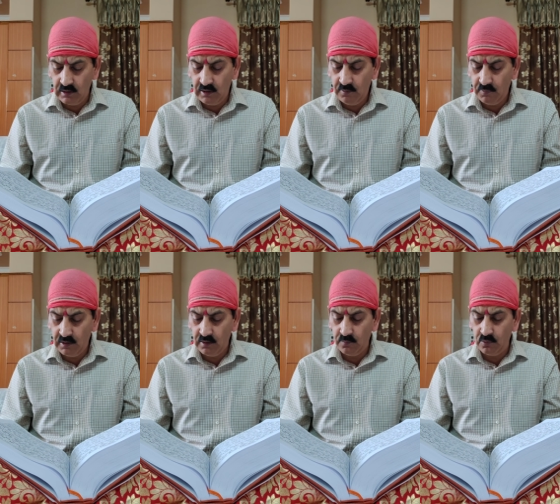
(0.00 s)
नहीं
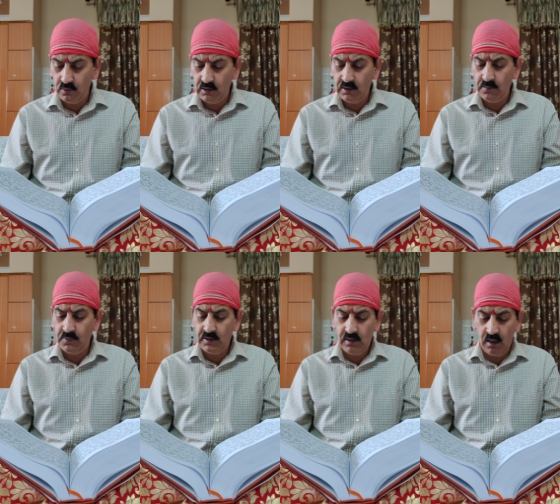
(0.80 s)
बल बुद्धि
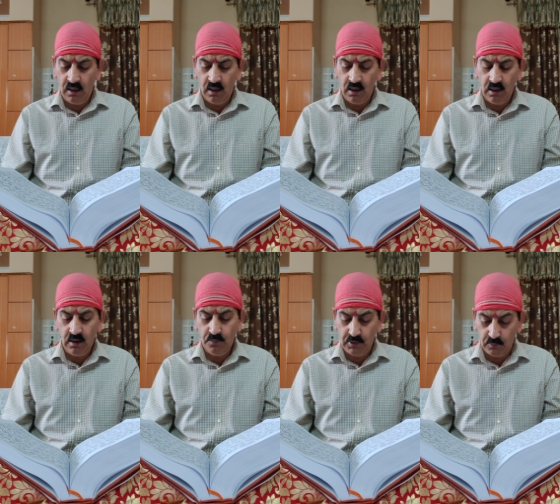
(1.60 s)

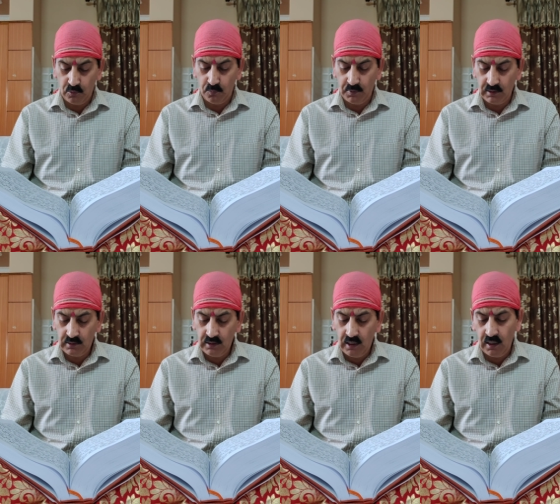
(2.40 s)
विशाल प्रभु
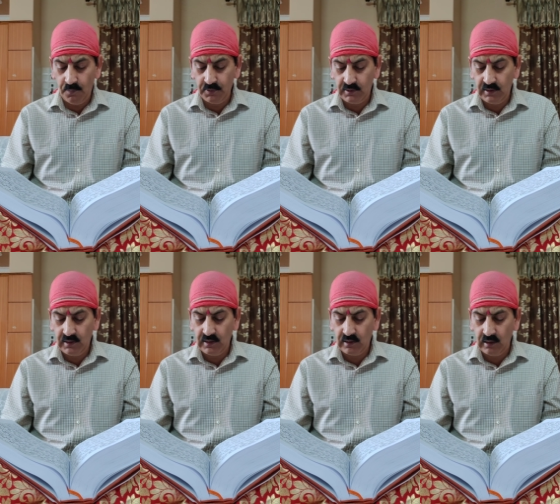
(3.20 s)
प्रताप ते
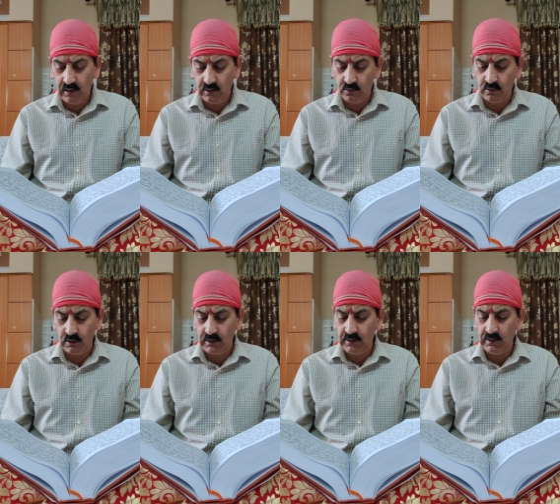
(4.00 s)

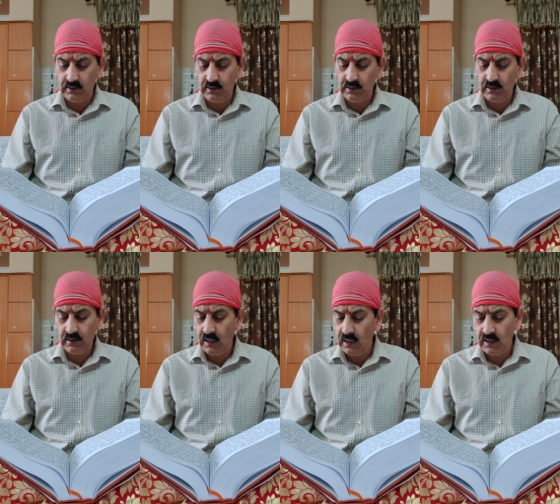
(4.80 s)
रूही
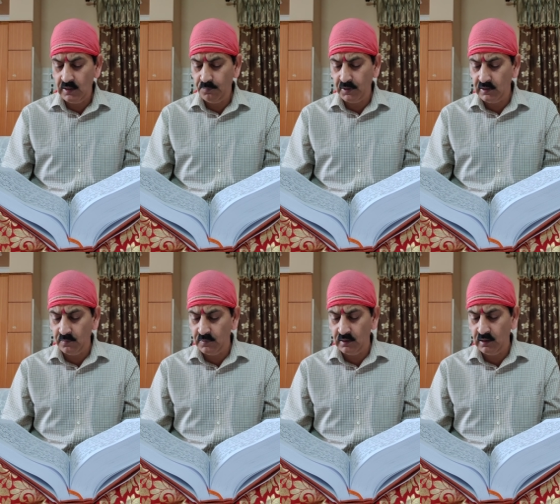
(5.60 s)
खाई
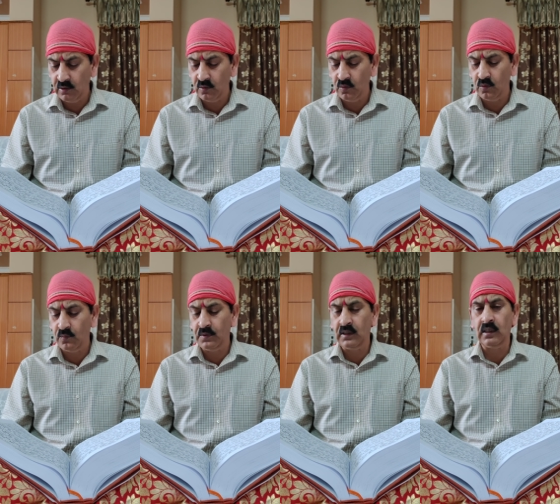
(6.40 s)
परम लघु
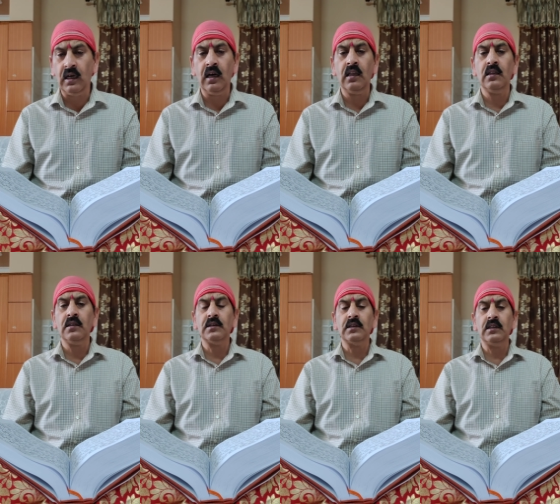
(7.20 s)
बयाल
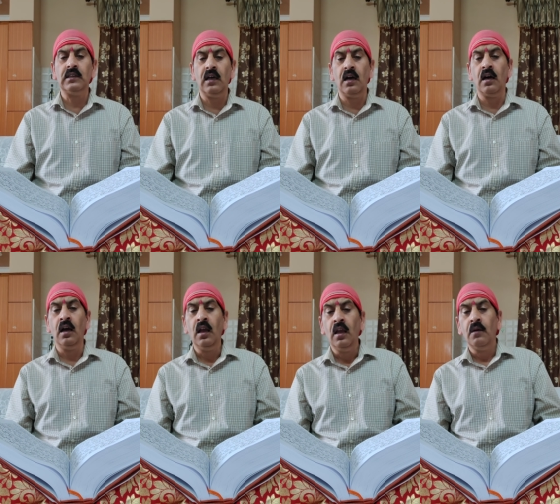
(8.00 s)
सिया
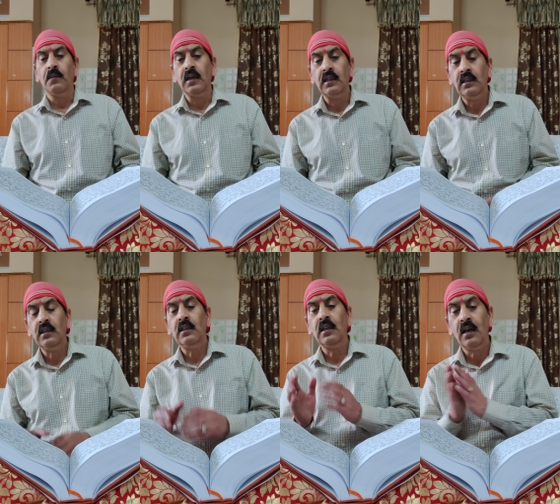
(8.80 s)
भर
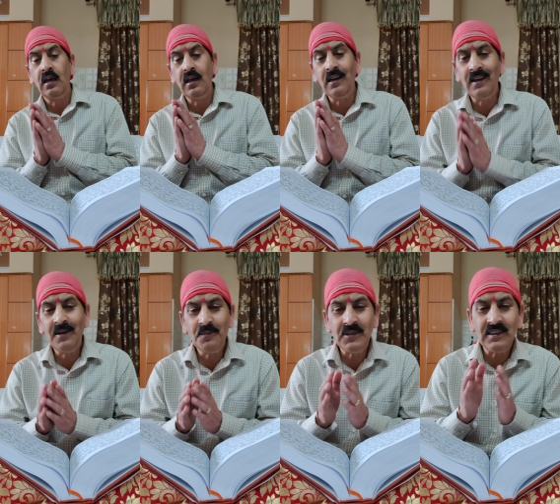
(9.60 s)

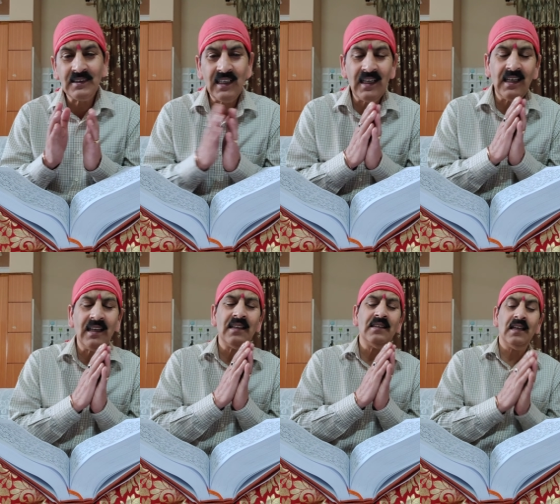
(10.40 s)
राम
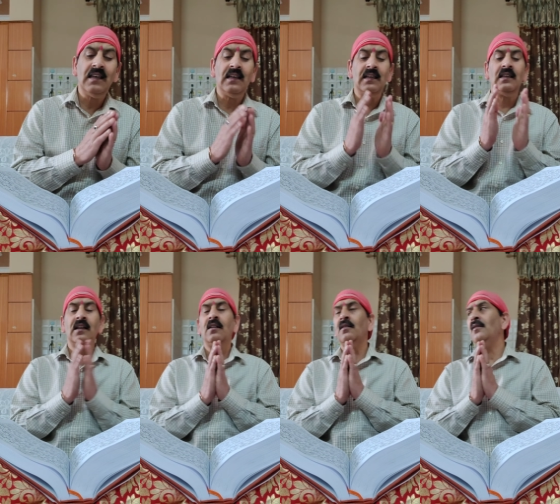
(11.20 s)
जय जय
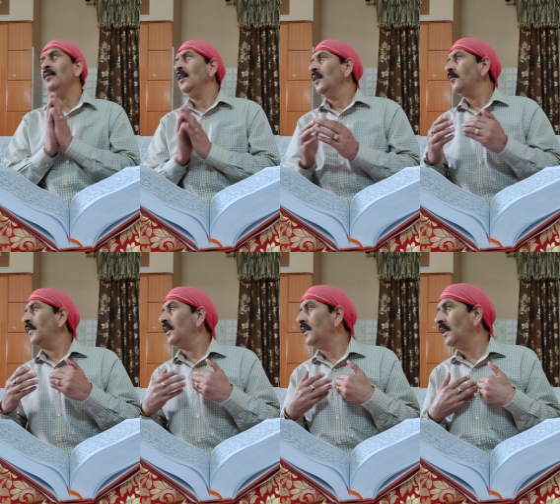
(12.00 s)
राम
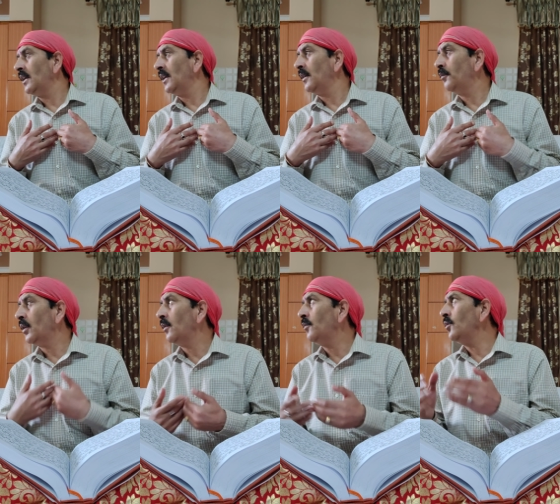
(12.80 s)
मेरे
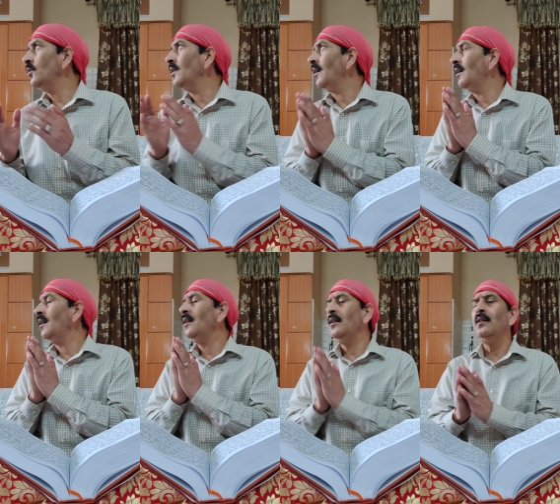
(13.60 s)
प्रभु
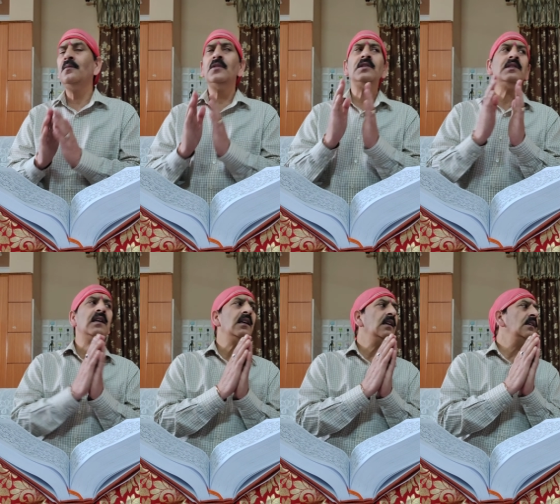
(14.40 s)
राम
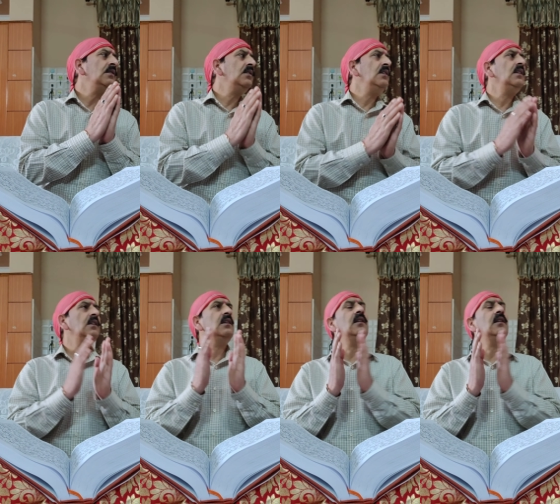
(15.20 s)
जय श्री